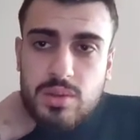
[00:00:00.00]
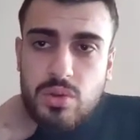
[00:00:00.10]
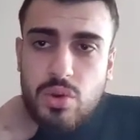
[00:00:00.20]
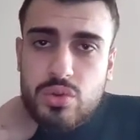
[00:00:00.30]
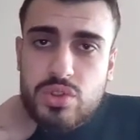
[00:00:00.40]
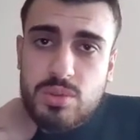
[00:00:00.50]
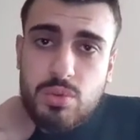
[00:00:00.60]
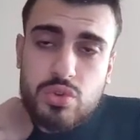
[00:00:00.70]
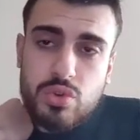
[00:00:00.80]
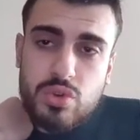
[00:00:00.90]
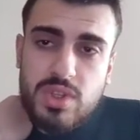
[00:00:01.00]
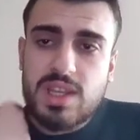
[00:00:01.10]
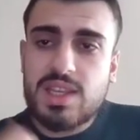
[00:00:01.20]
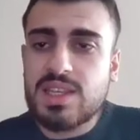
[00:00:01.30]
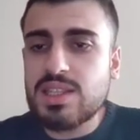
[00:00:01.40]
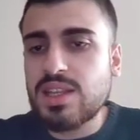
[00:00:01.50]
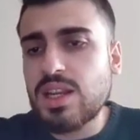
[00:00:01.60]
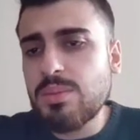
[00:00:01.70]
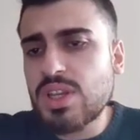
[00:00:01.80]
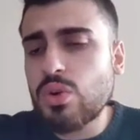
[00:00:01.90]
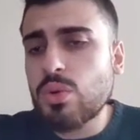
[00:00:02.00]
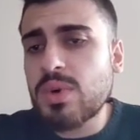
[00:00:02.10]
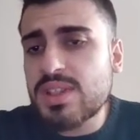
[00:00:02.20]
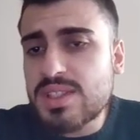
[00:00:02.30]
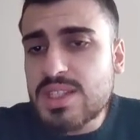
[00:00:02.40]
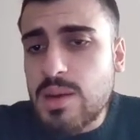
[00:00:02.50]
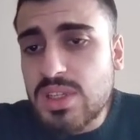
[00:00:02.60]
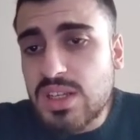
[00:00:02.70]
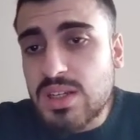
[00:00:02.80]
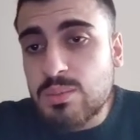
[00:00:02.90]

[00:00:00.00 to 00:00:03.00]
Gördüğünüz gibi o soruda 2 tane Pisagor bağıntısı yaptık.